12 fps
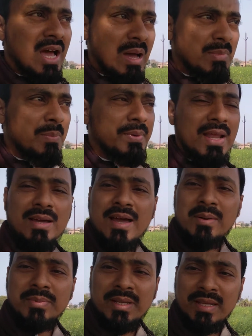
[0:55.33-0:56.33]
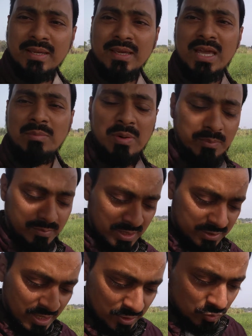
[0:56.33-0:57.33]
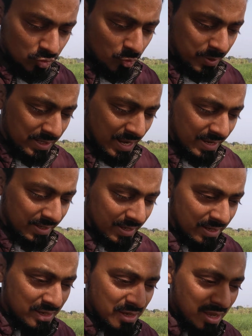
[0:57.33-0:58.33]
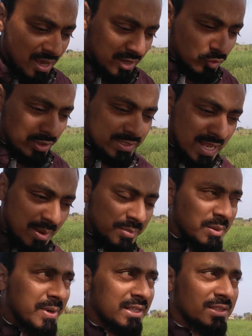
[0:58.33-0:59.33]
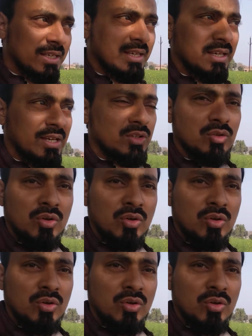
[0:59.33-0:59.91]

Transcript: हम अपना काम करेंगे हम अच्छाइयों को फैलाएंगे जो इस्लाम की बातें हैं